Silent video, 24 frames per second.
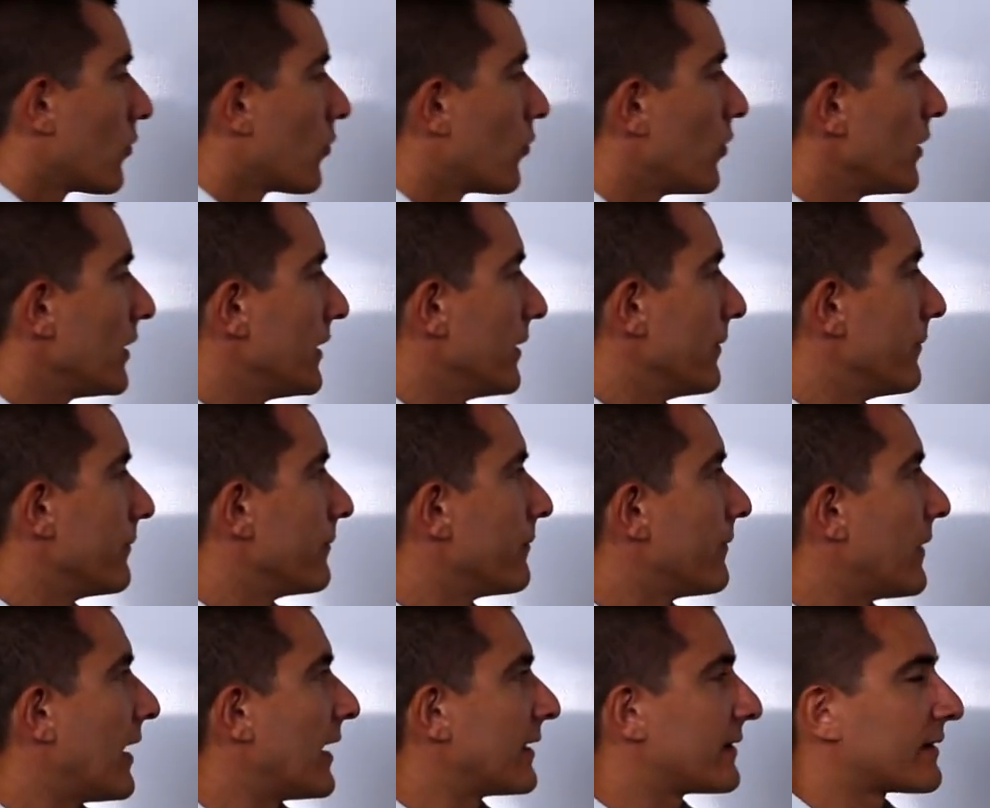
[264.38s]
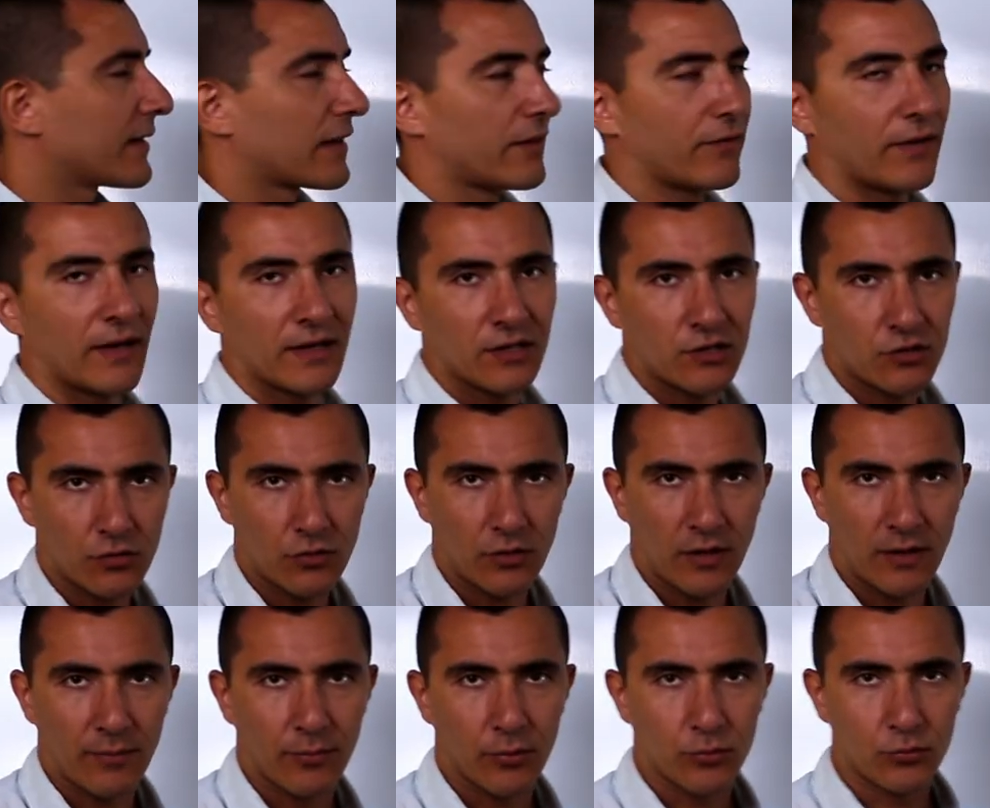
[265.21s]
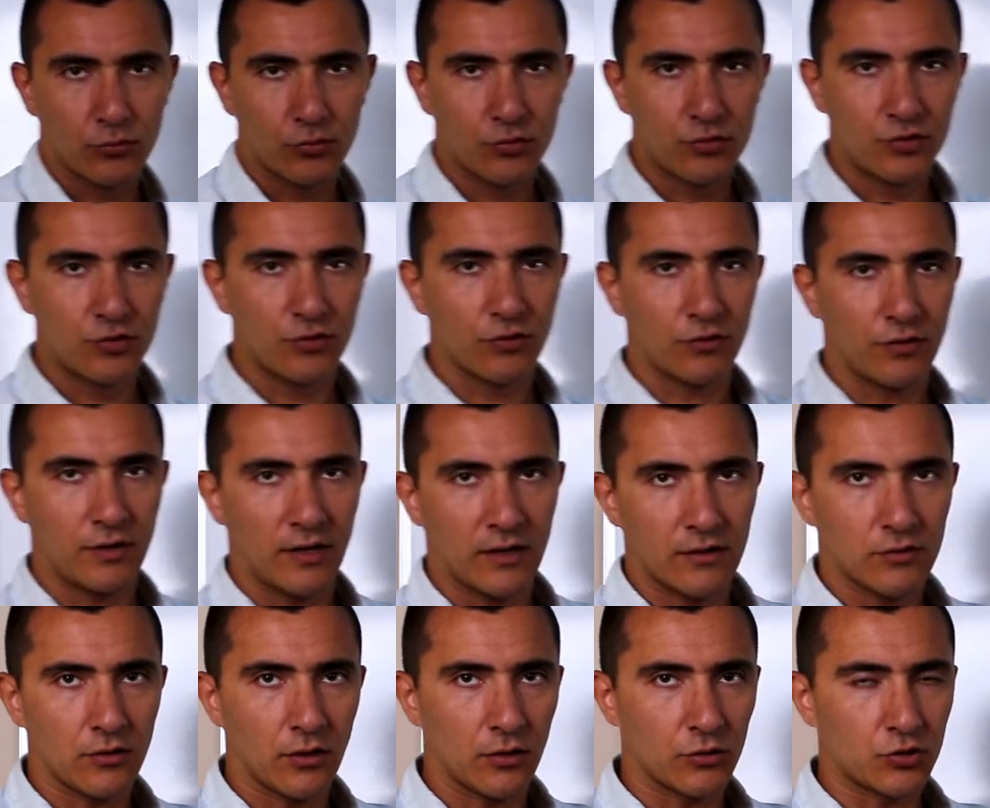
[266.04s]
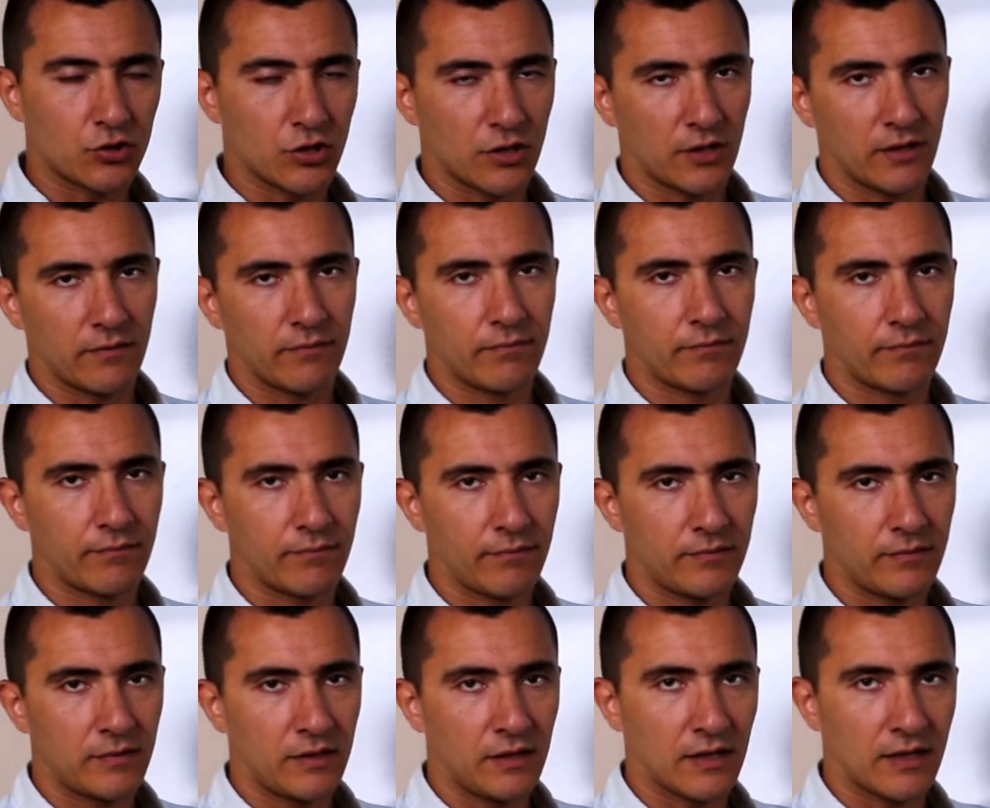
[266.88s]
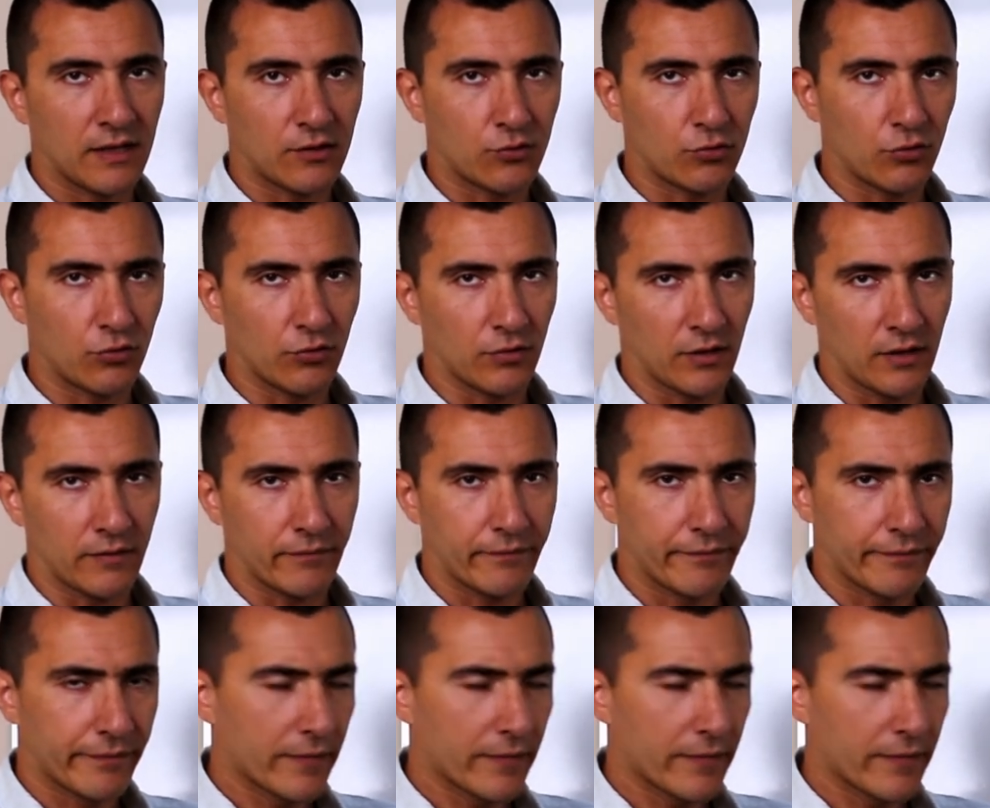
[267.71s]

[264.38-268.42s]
Quindi attraverso le produzioni endogene di chetoni